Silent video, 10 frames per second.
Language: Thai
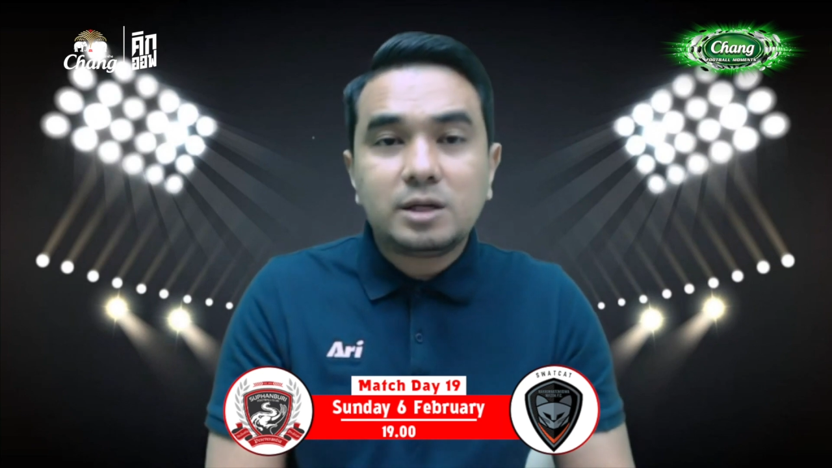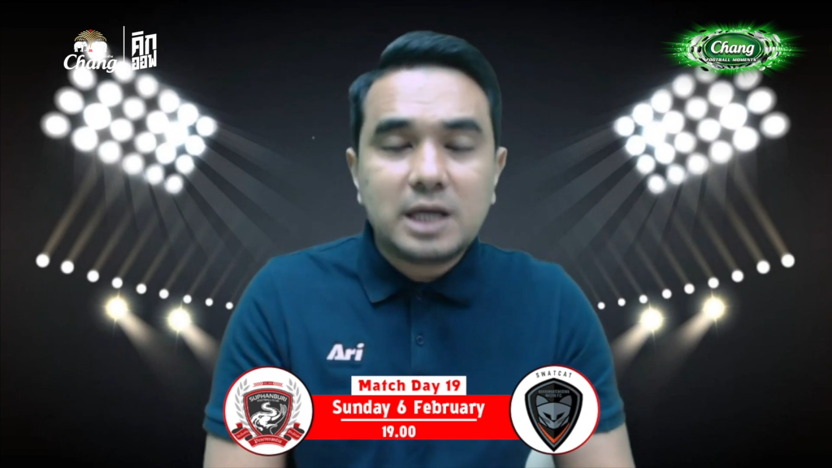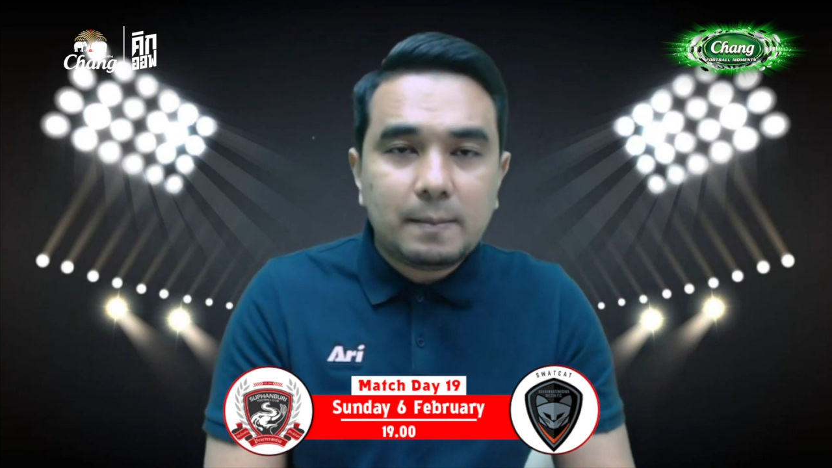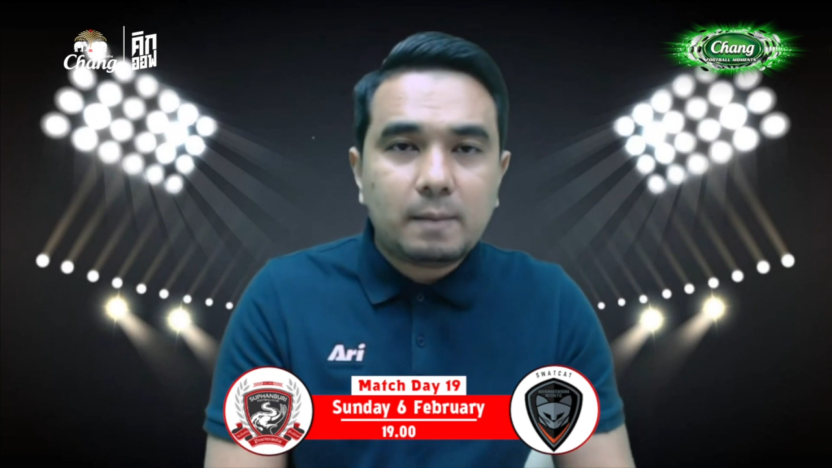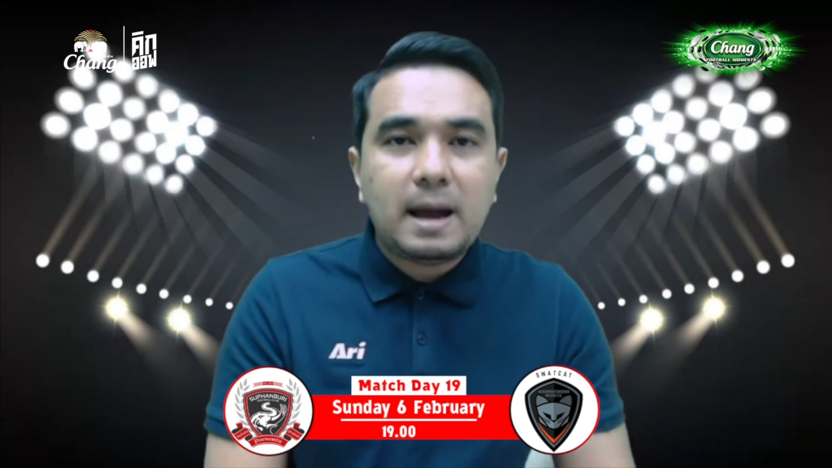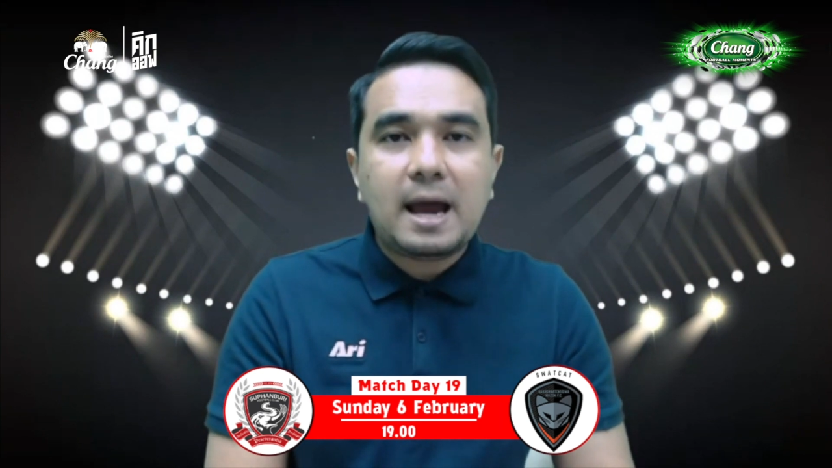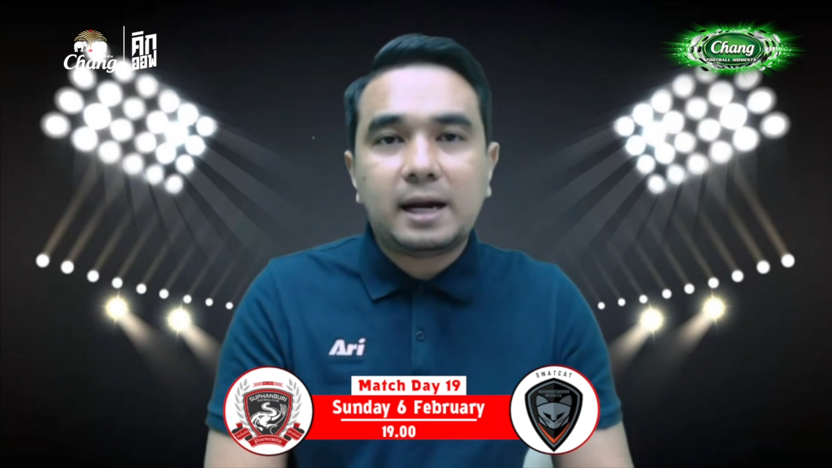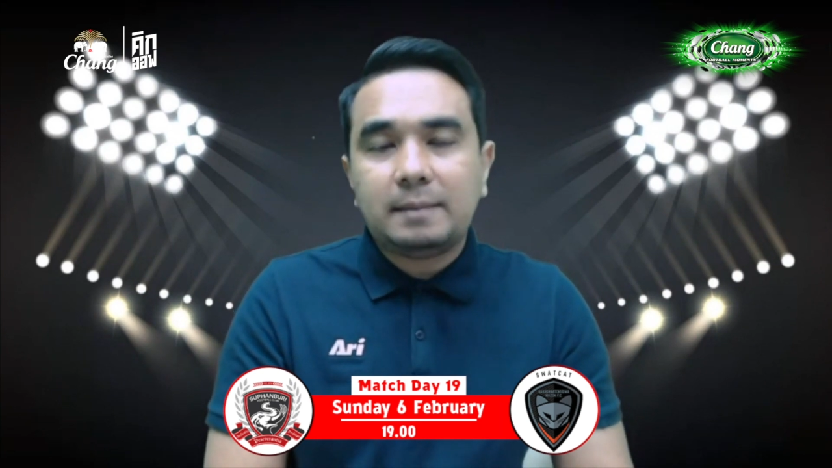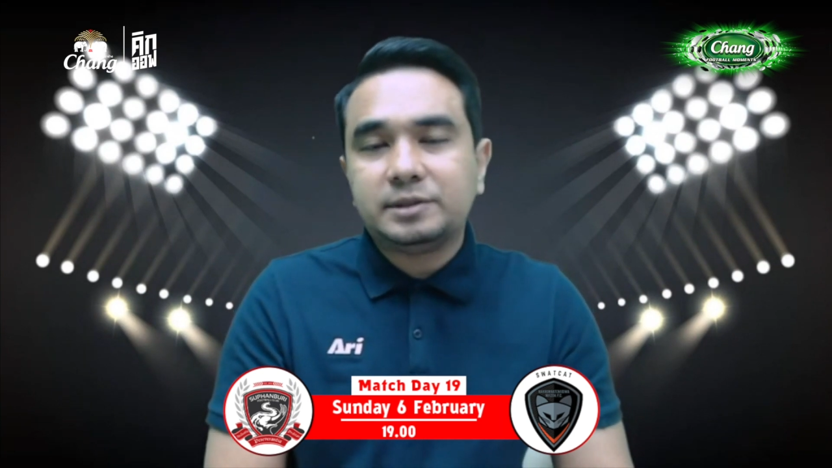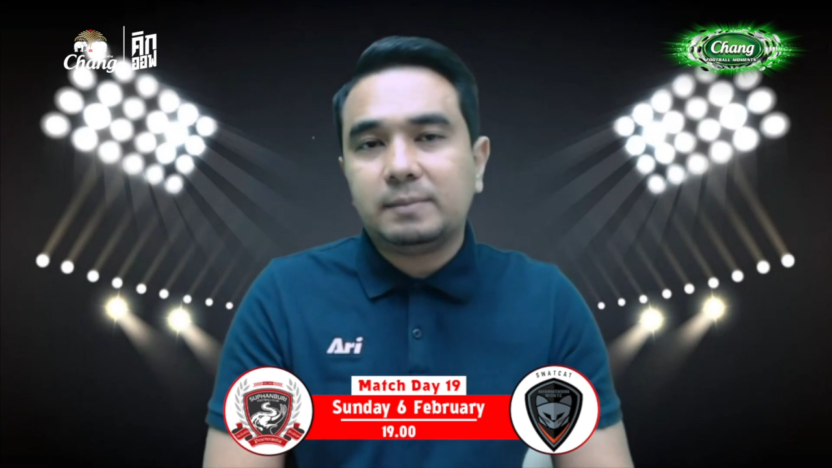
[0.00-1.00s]
เยี่ยมมากๆนะ
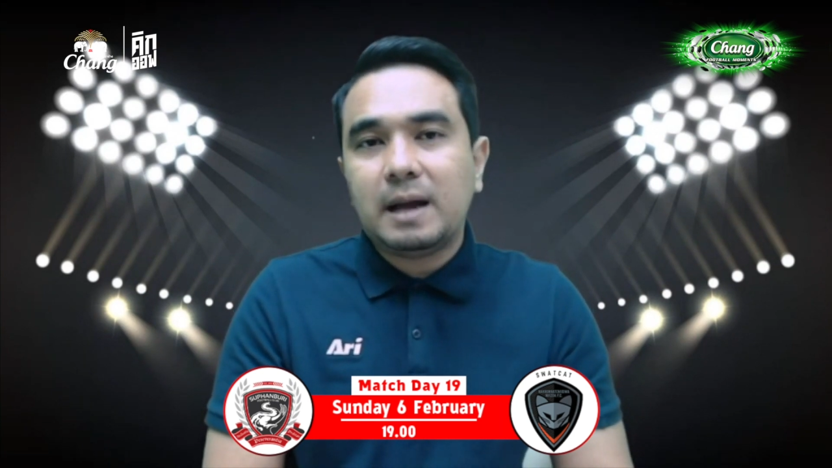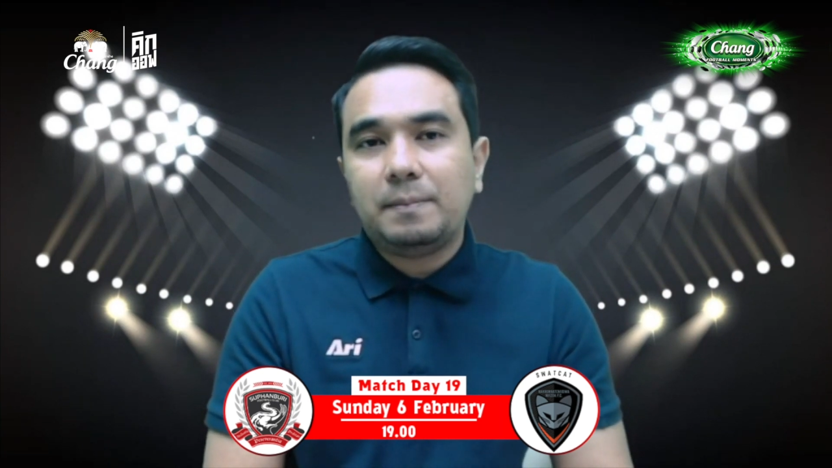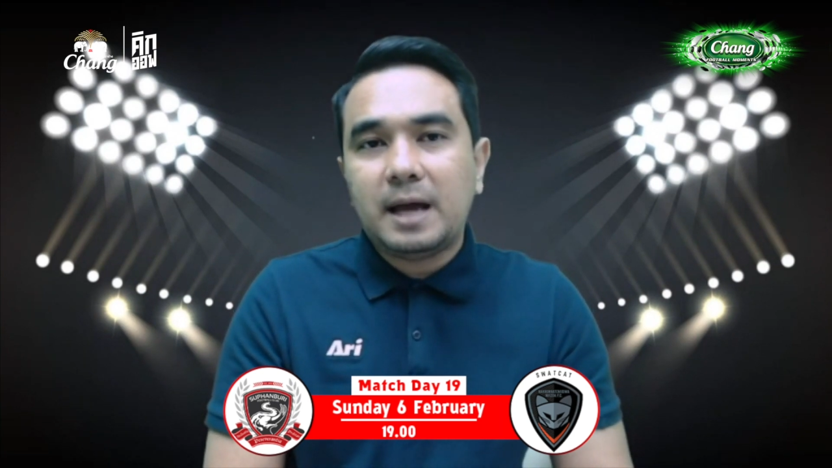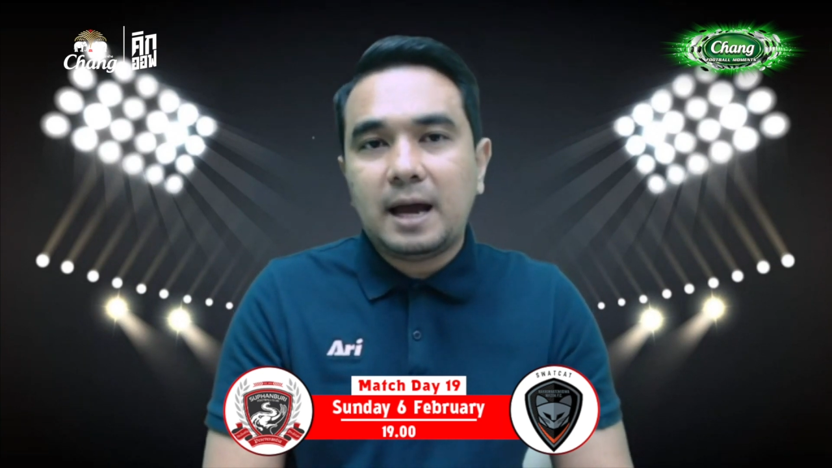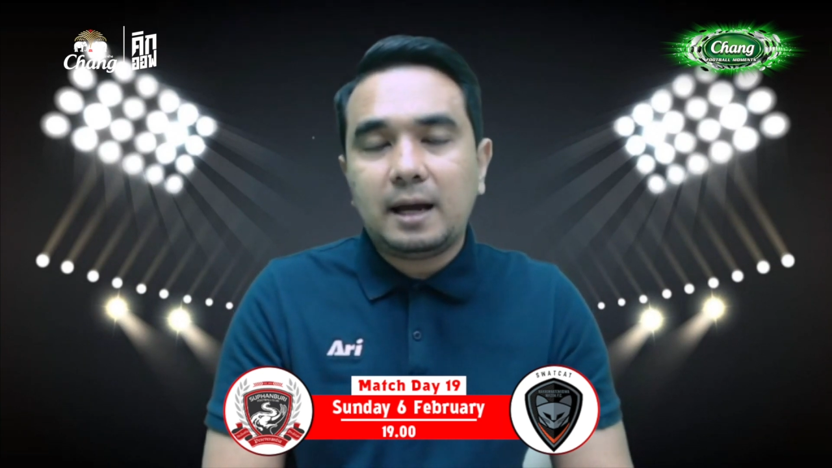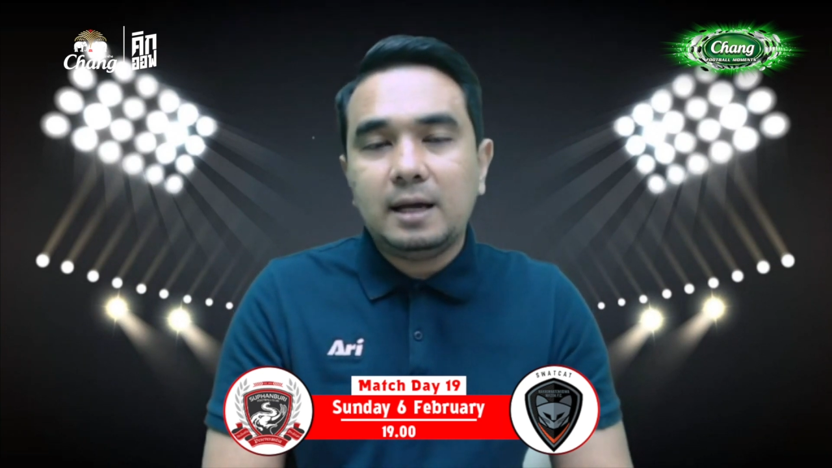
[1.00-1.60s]
ครับสำหรับทาง